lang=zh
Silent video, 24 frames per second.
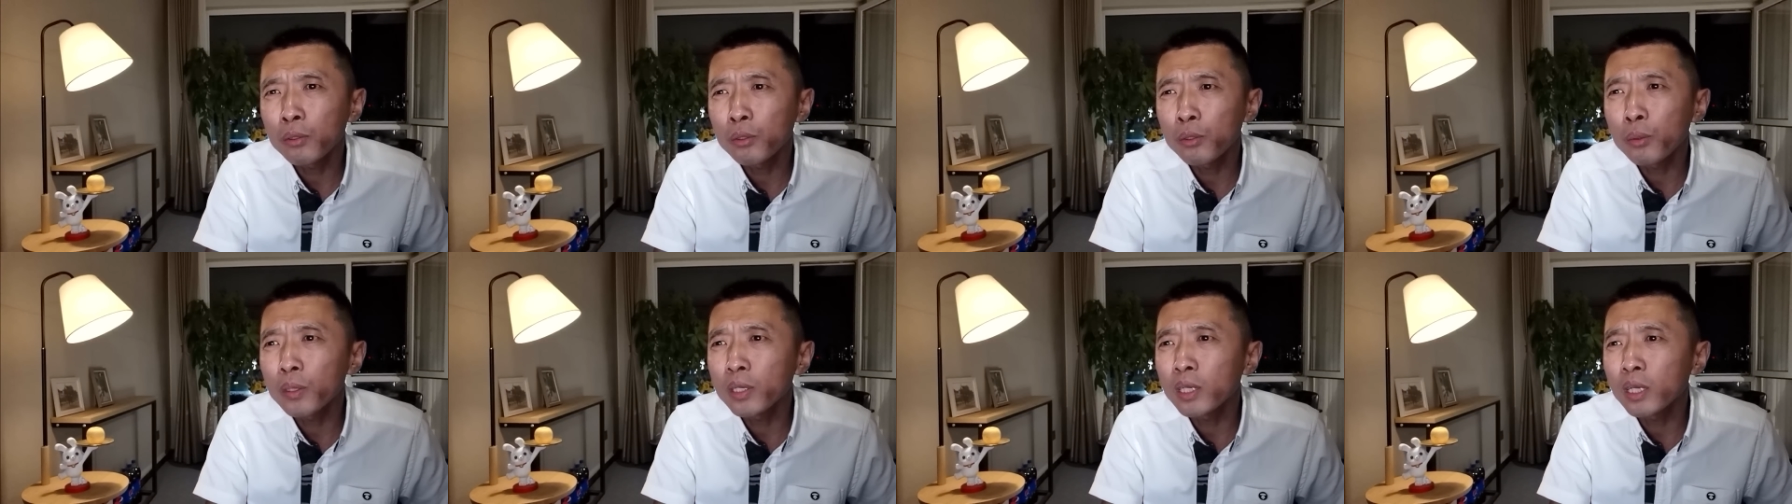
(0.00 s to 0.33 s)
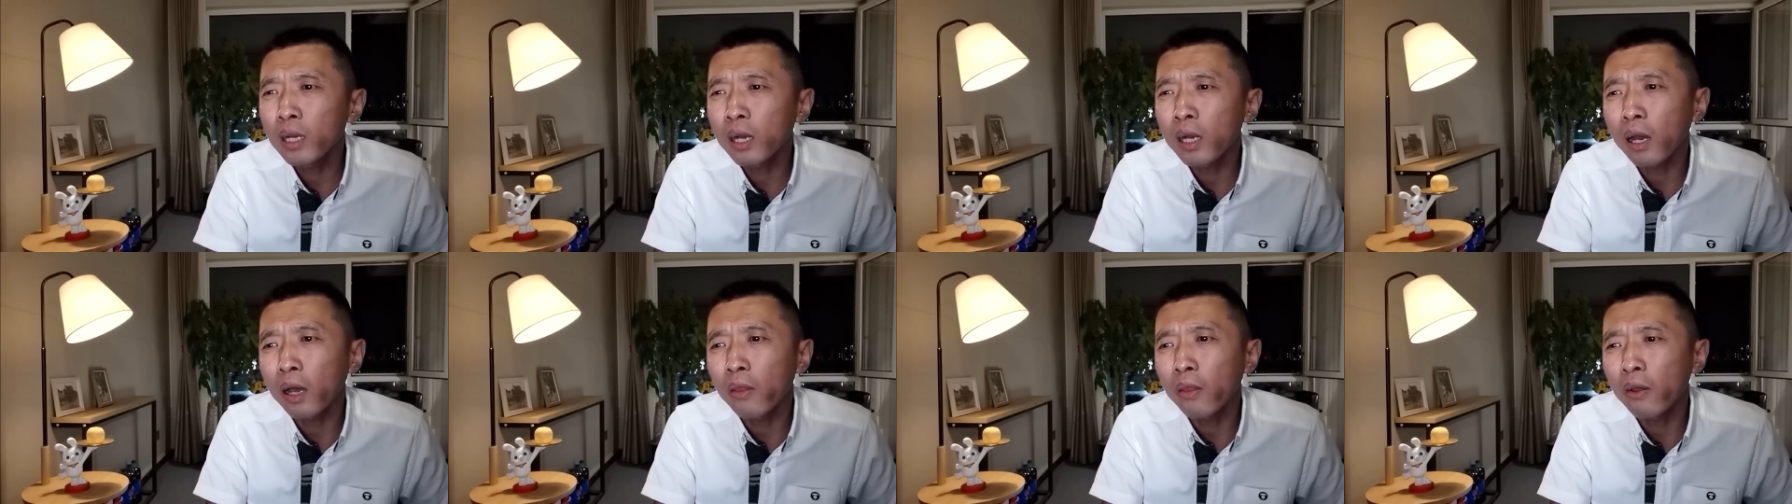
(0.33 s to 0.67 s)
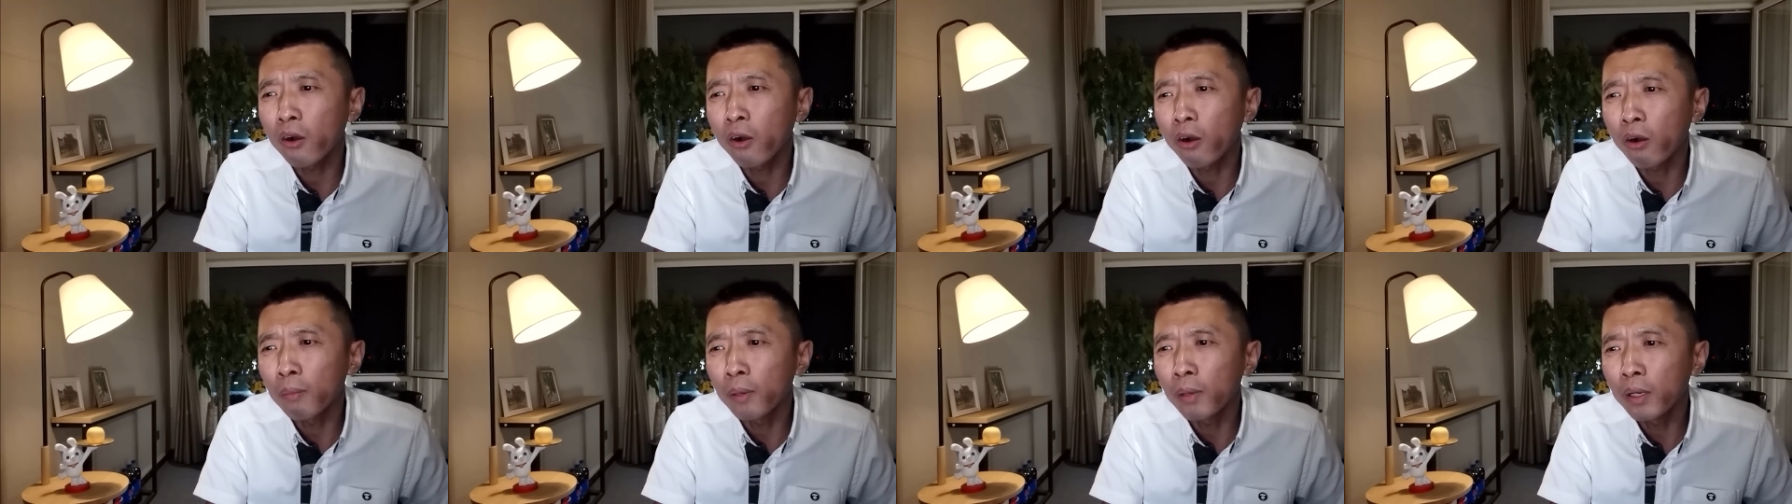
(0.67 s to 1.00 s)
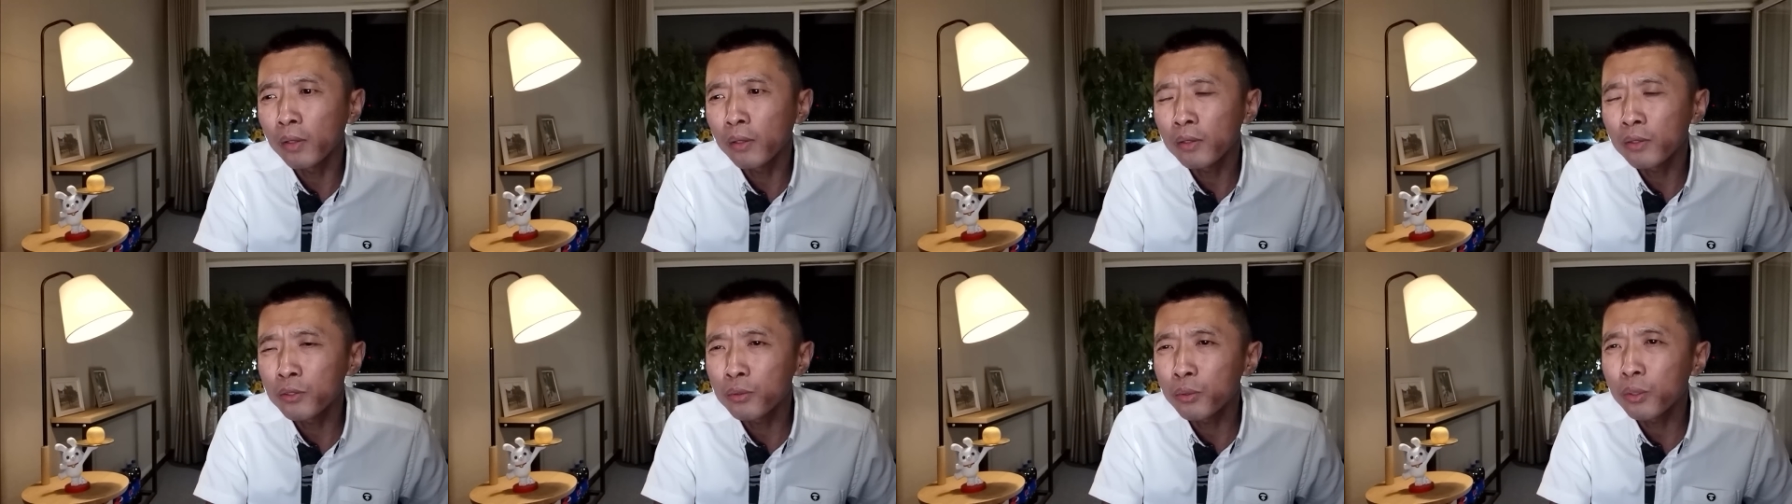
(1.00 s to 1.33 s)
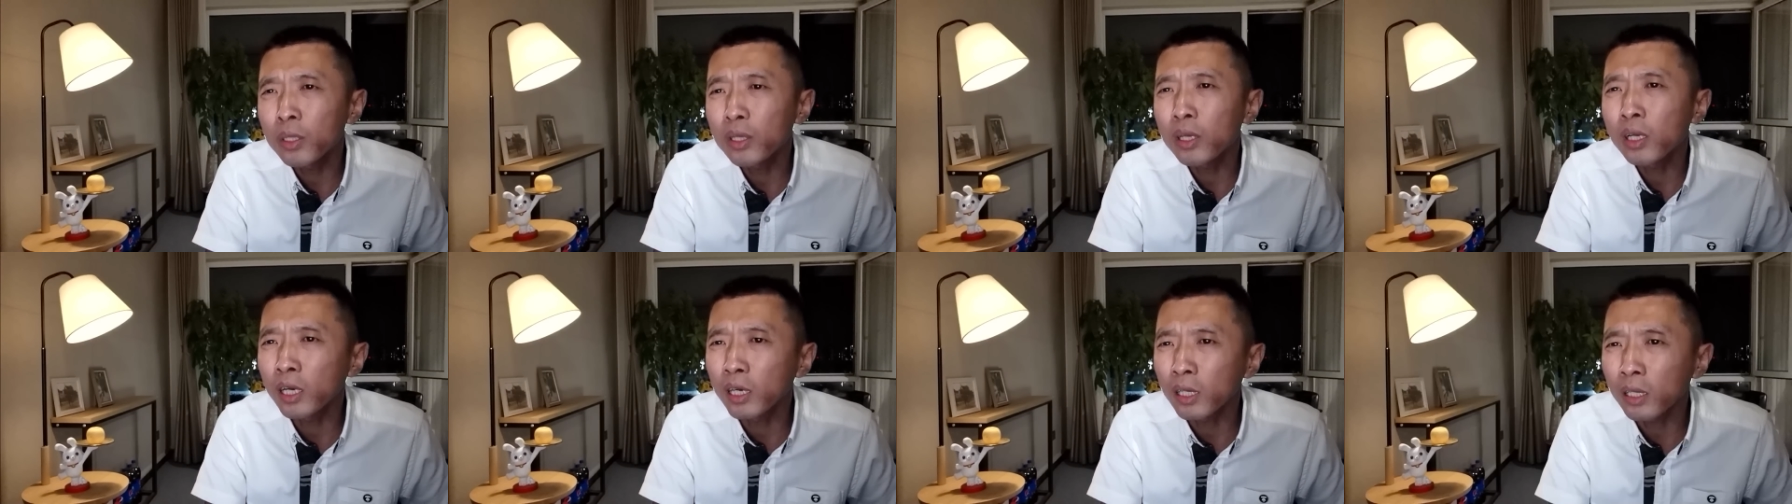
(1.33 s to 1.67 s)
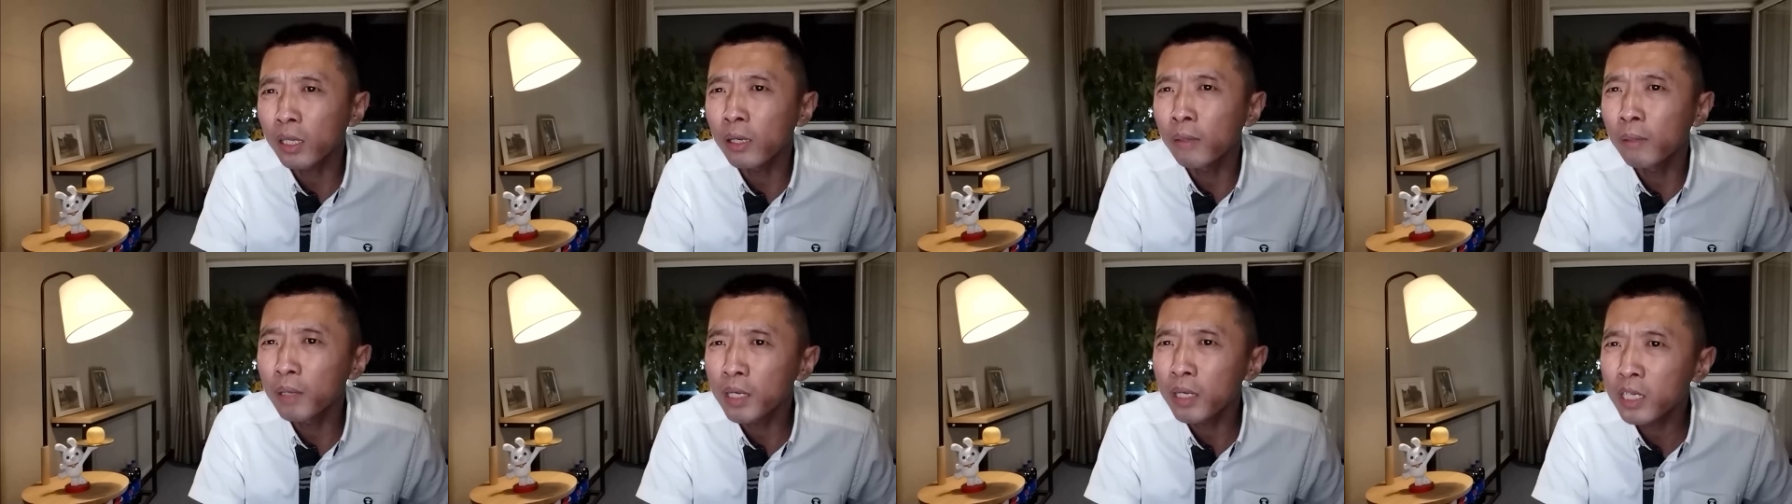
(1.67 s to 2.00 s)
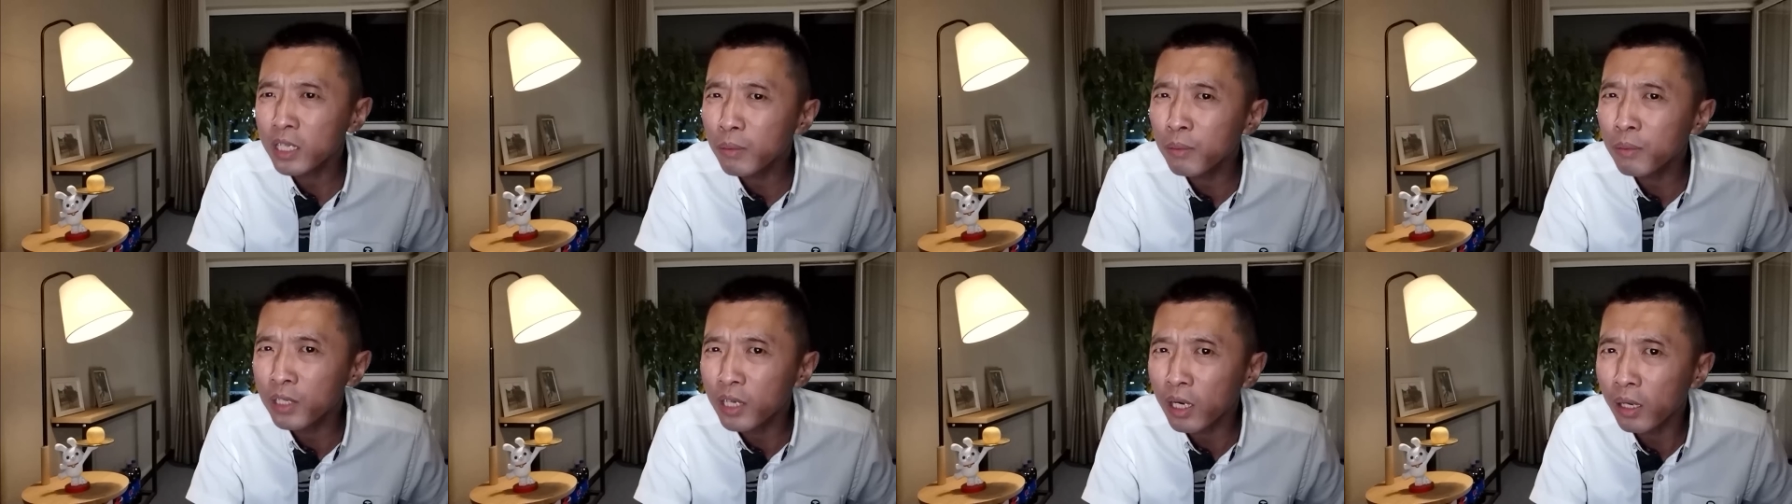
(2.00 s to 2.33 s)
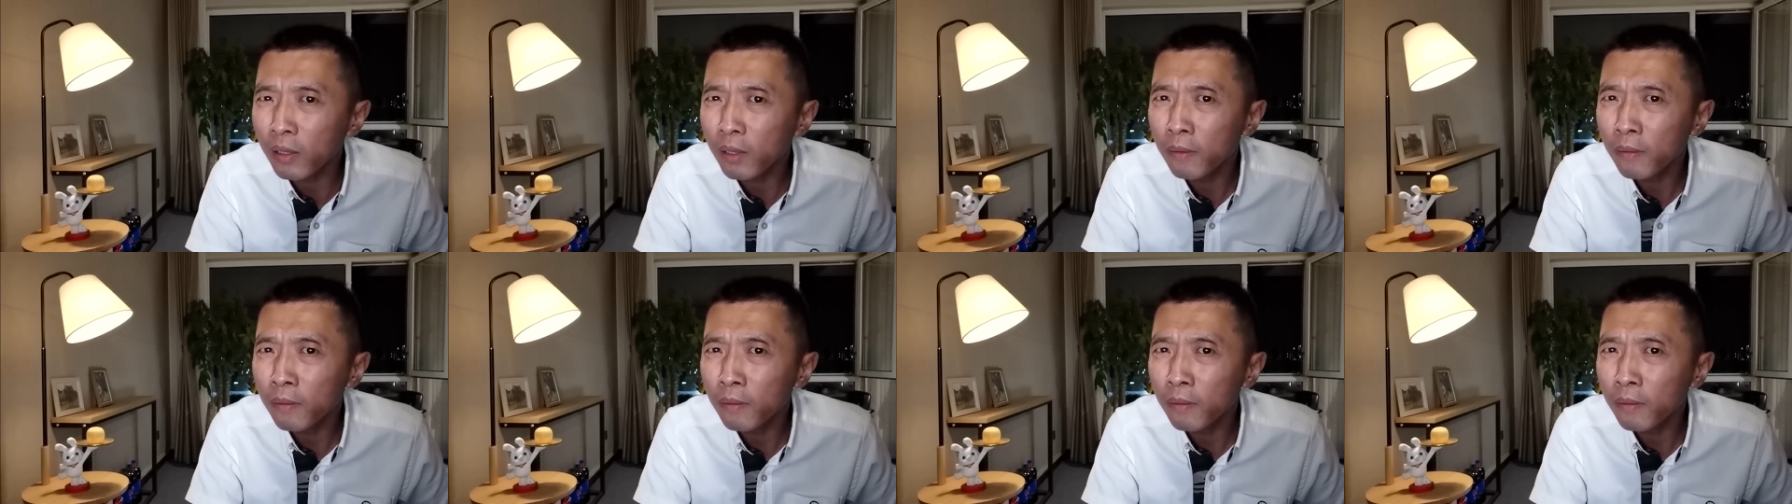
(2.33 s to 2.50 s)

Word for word: 对这孩子好吗？你觉得可能吗？是不是？